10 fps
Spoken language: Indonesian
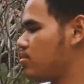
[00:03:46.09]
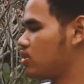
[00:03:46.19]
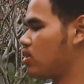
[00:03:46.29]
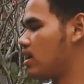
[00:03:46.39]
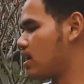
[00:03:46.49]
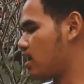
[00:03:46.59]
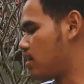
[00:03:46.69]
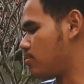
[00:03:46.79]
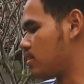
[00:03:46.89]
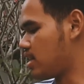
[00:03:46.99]
buat olahraga
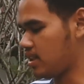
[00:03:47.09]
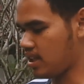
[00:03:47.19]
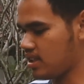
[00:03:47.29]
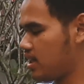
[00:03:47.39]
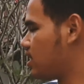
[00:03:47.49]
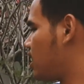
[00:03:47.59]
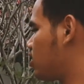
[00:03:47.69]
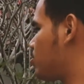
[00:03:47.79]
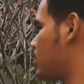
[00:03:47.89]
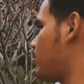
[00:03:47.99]
buat santai-santai
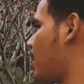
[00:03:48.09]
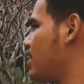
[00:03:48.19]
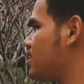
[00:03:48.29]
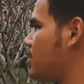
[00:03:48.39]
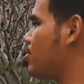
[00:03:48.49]
atau buat main sih